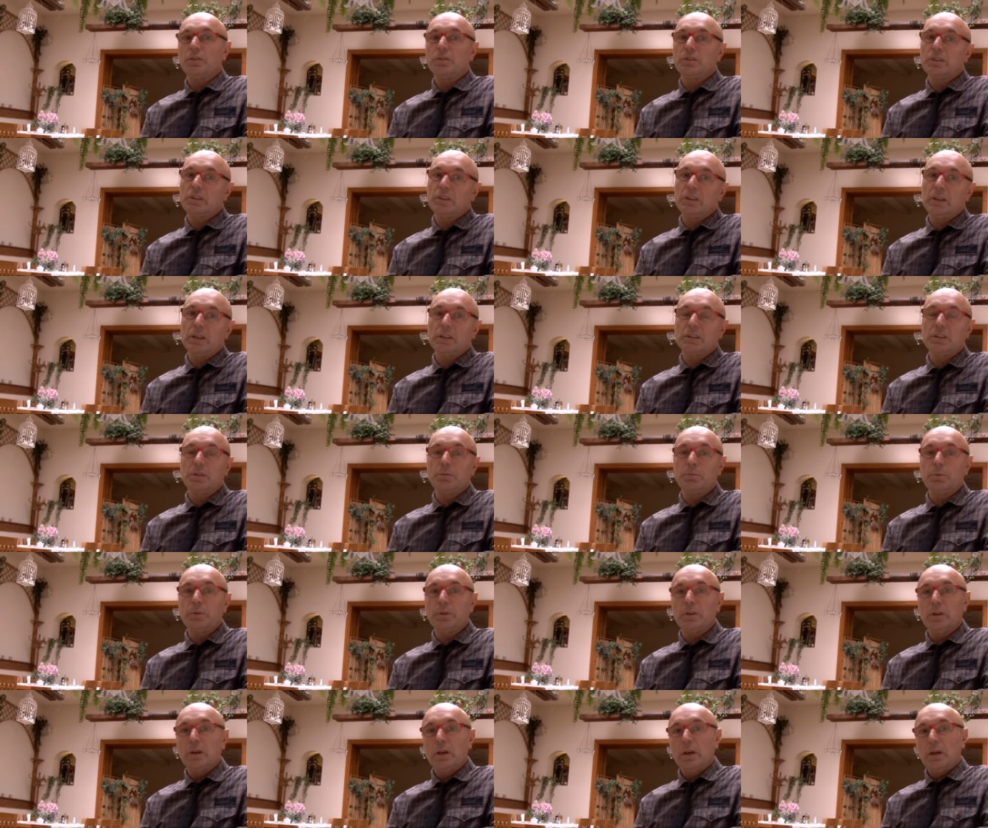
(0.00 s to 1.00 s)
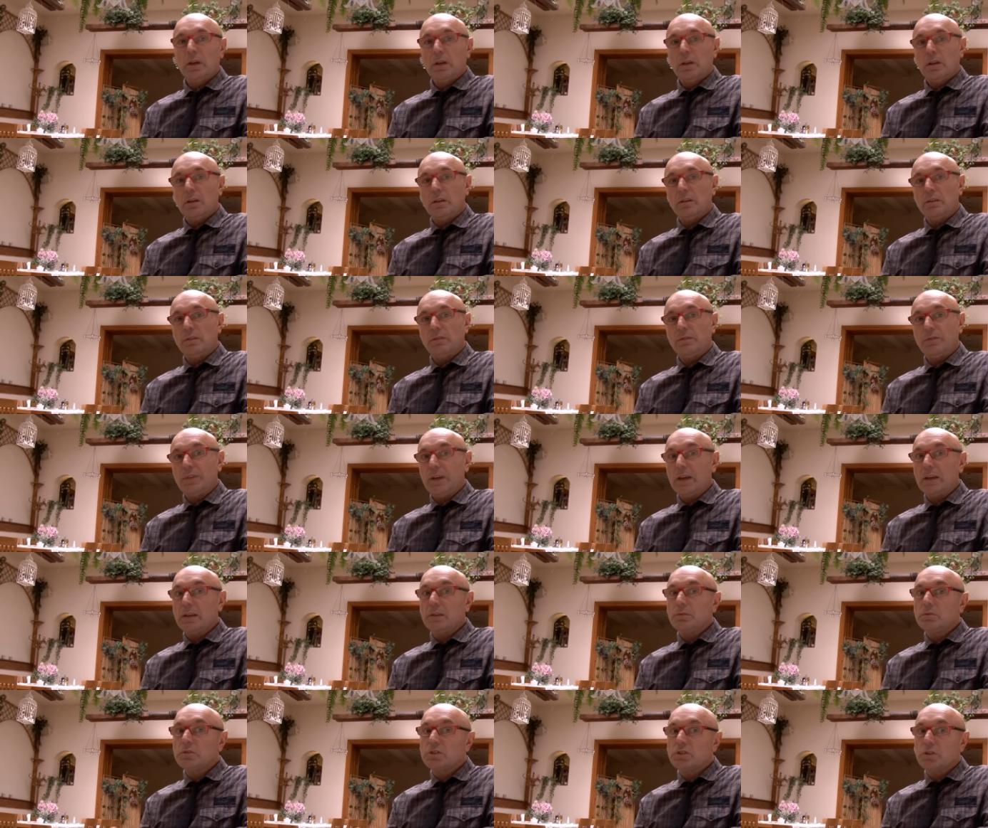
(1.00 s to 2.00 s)
One jak gdyby y, w
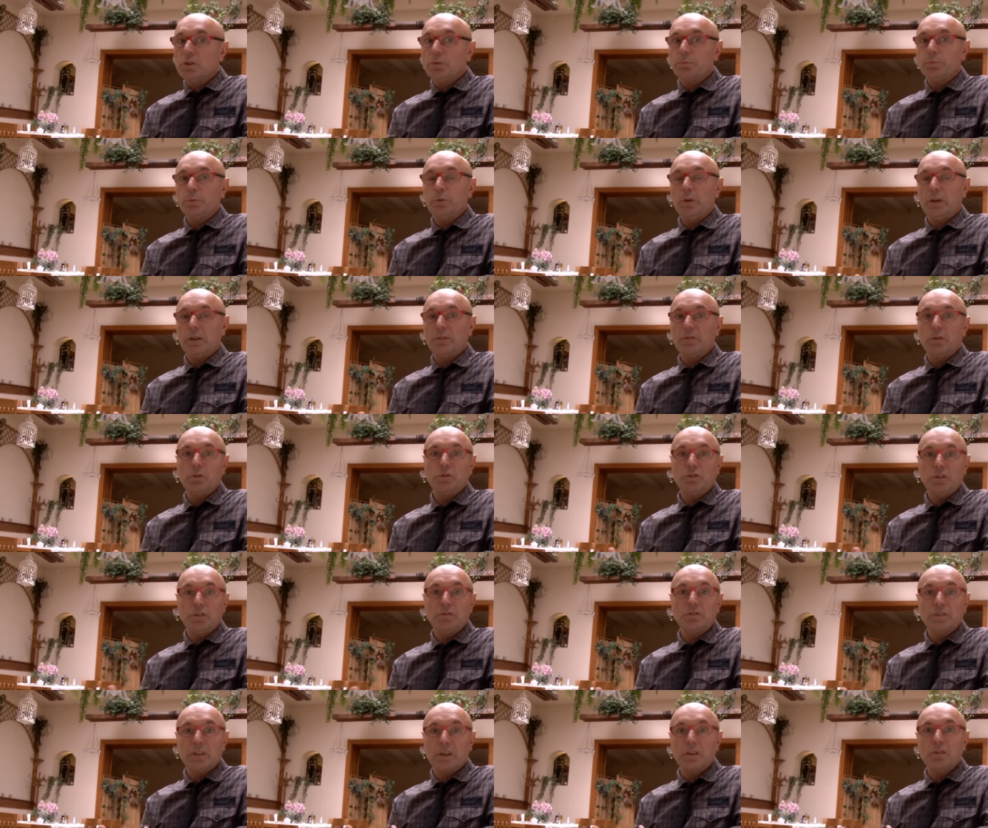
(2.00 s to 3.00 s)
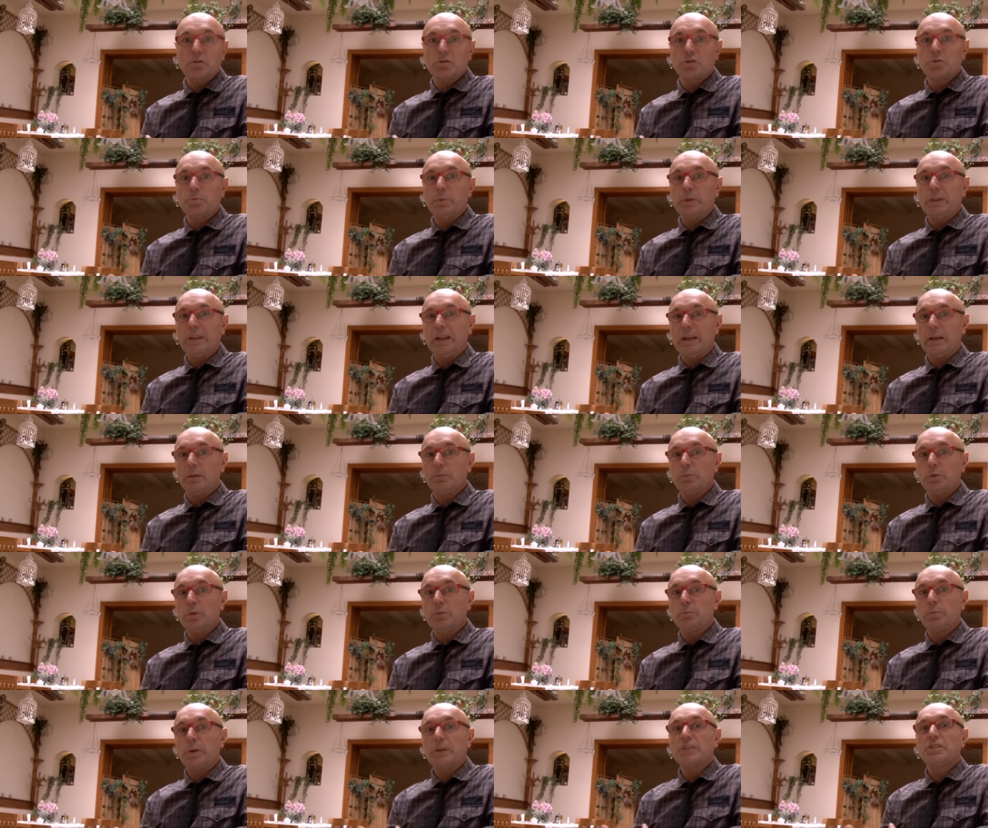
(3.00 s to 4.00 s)
jakimś stopniu, jak wychodziłem z takiego szpitala,
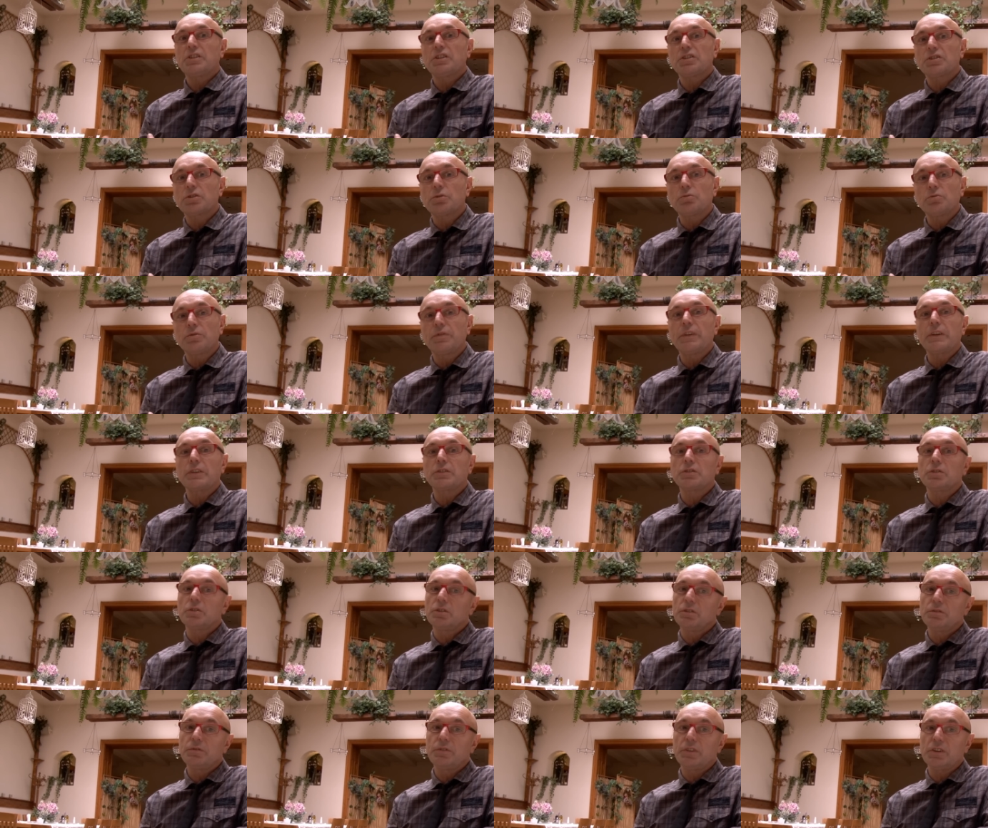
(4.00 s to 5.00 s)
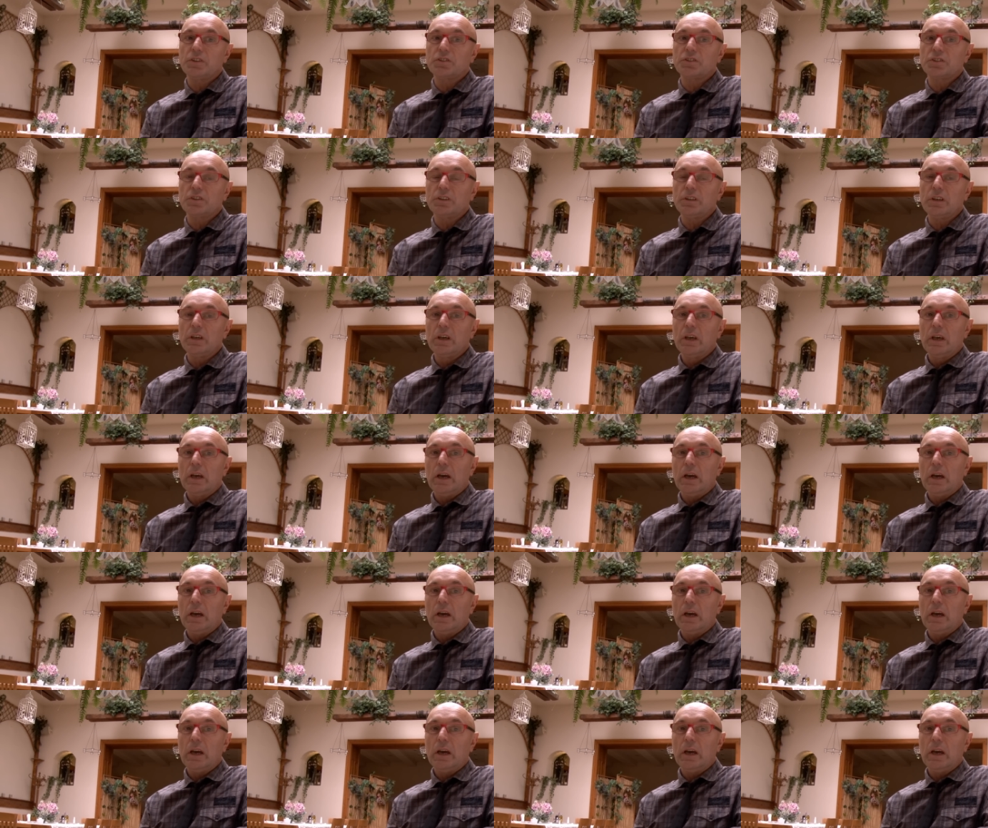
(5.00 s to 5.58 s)
byłem bardziej jeszcze utwierdzony w wierze,